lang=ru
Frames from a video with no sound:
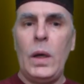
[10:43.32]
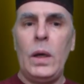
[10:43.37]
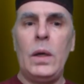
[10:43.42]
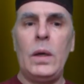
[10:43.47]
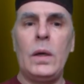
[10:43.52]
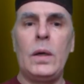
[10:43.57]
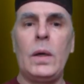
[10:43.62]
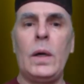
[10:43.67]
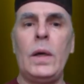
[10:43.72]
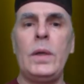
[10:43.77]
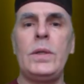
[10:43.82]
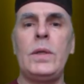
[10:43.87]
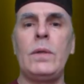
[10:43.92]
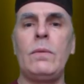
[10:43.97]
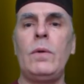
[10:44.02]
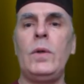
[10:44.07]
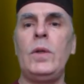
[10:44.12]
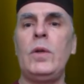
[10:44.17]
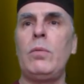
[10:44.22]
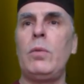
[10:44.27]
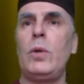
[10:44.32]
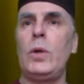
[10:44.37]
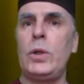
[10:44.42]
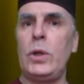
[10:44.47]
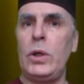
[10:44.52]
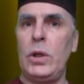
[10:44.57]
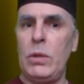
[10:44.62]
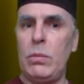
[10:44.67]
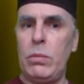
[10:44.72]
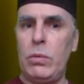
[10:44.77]
Играть сегодня
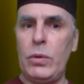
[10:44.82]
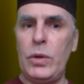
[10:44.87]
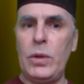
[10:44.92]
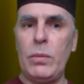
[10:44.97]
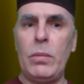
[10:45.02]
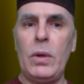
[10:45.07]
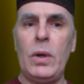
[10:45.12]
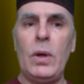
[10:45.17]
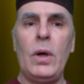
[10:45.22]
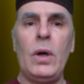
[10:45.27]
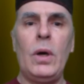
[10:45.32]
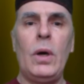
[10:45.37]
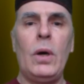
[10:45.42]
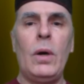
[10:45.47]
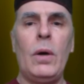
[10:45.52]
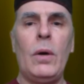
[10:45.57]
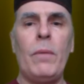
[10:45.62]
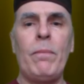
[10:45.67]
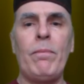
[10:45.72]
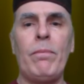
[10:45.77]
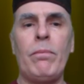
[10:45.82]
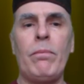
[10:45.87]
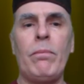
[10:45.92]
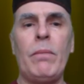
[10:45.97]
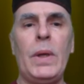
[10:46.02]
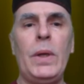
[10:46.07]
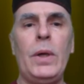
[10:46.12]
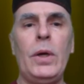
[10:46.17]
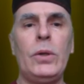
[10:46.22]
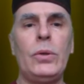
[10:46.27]
больше не будем.
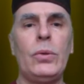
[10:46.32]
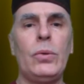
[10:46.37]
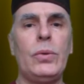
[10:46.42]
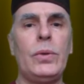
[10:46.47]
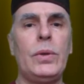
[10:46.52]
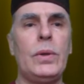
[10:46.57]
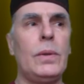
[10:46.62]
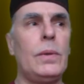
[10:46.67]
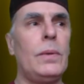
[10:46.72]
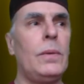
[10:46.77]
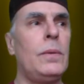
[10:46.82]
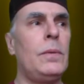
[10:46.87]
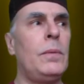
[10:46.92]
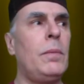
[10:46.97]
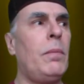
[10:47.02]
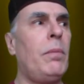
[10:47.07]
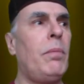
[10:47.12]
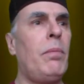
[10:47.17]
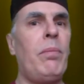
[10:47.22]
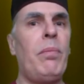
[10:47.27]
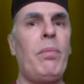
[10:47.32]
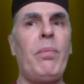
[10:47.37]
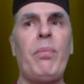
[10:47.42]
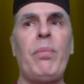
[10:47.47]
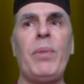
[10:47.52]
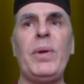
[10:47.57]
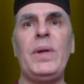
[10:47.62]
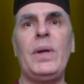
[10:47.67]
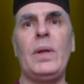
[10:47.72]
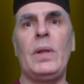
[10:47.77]
Мне тут э,
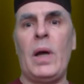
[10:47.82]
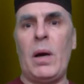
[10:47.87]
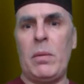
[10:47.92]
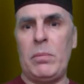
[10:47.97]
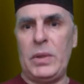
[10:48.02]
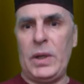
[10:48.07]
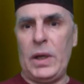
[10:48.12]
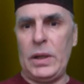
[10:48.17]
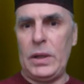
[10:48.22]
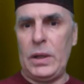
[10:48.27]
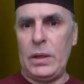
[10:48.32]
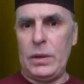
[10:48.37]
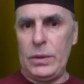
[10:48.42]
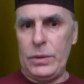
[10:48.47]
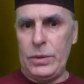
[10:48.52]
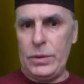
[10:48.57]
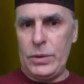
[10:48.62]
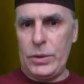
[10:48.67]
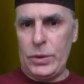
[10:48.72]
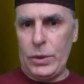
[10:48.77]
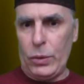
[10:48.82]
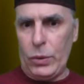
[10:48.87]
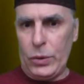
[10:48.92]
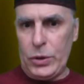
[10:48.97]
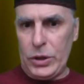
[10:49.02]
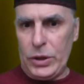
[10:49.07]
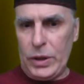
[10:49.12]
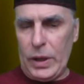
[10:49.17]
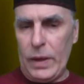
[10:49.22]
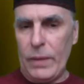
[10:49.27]
по делам надо
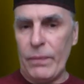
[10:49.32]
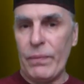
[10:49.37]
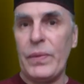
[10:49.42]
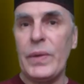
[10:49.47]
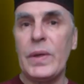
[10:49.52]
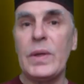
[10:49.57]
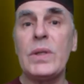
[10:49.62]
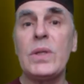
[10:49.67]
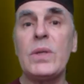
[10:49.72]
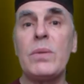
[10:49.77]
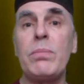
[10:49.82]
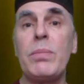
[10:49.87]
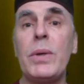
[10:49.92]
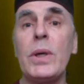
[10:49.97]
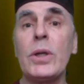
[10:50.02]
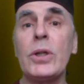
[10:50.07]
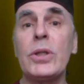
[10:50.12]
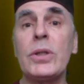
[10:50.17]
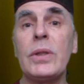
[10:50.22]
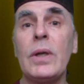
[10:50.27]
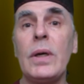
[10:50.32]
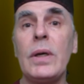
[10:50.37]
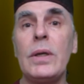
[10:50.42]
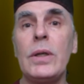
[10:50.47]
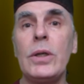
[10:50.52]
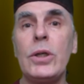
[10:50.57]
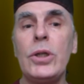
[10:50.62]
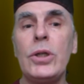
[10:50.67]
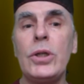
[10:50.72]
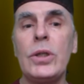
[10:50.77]
срочно. Спешно
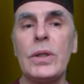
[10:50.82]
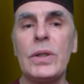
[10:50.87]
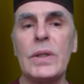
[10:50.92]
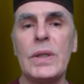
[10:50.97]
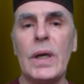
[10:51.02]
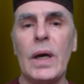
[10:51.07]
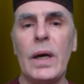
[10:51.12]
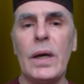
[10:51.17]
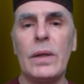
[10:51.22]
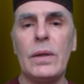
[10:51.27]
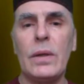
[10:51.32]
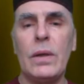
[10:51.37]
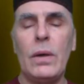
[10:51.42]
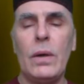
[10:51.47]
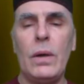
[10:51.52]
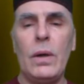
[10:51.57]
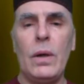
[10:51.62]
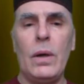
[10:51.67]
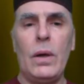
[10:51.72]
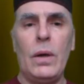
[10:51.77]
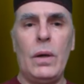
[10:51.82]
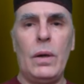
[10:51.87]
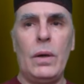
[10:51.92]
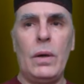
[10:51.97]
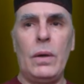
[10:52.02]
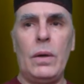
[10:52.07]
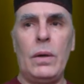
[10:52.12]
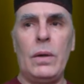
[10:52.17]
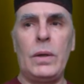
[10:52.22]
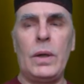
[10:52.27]
исчезает.
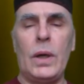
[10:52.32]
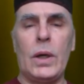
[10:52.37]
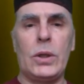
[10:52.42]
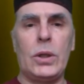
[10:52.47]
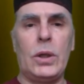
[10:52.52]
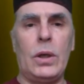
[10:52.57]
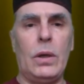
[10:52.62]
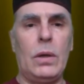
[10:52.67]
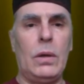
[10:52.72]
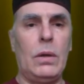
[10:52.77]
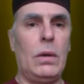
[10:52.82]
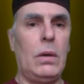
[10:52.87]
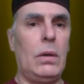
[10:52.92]
Яшка.